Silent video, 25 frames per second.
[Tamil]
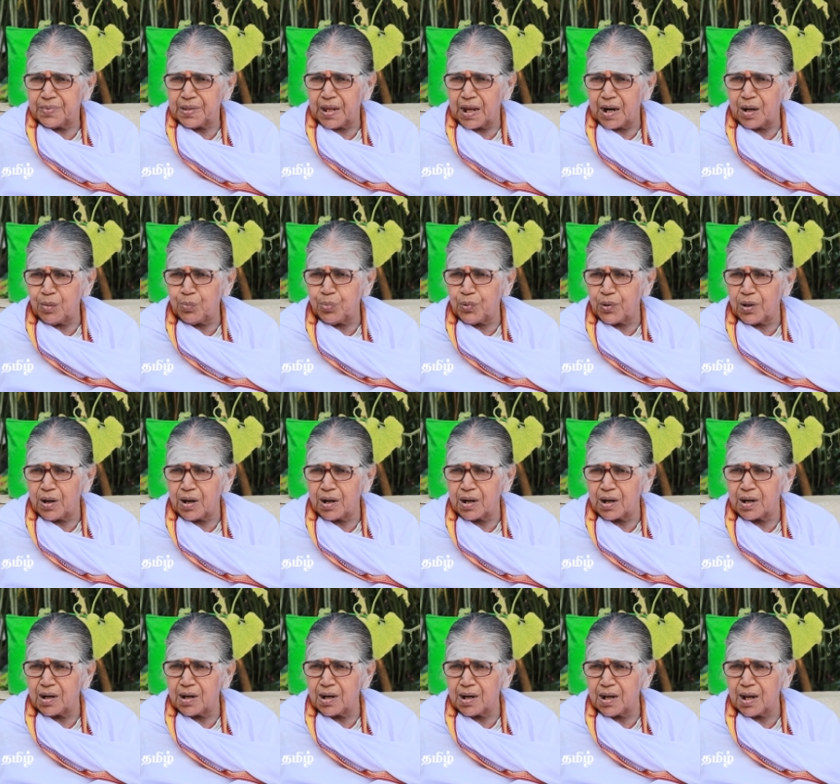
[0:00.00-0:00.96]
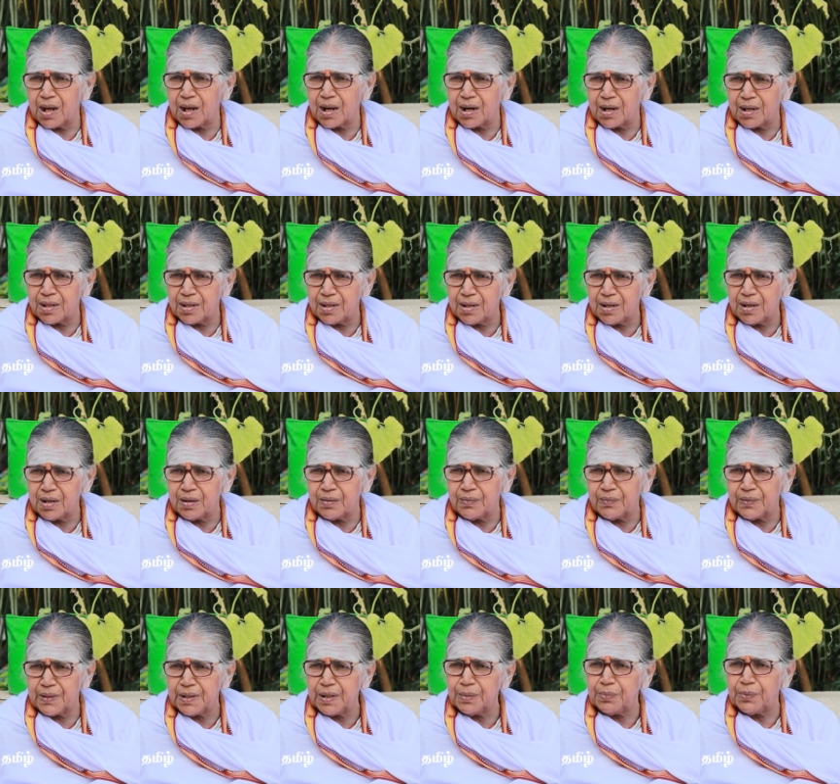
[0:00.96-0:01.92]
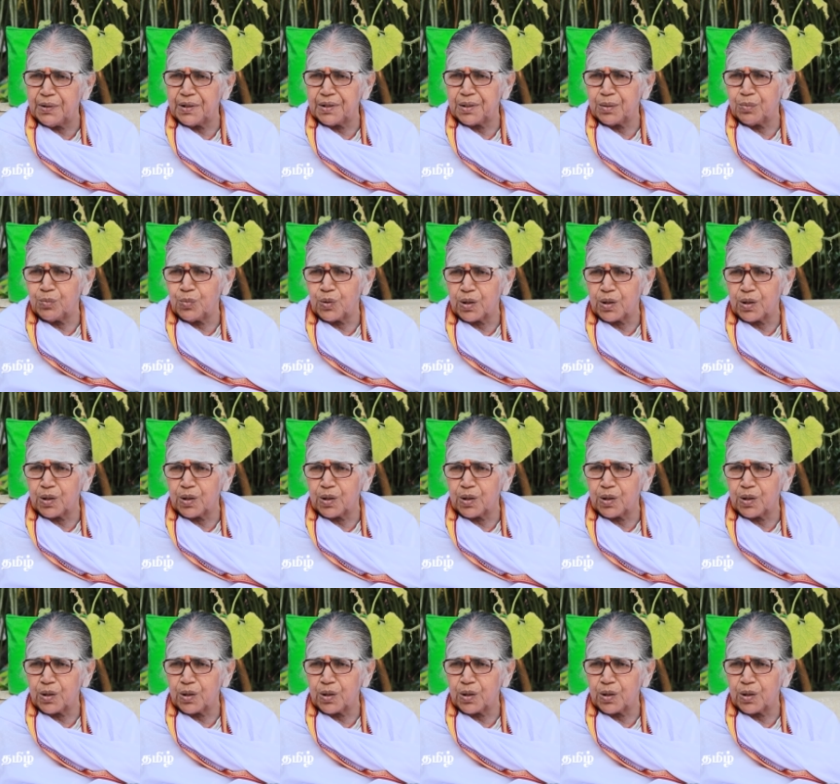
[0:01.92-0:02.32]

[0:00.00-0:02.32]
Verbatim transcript: தல புராணங்களில் அல்லது வழிபாட்டு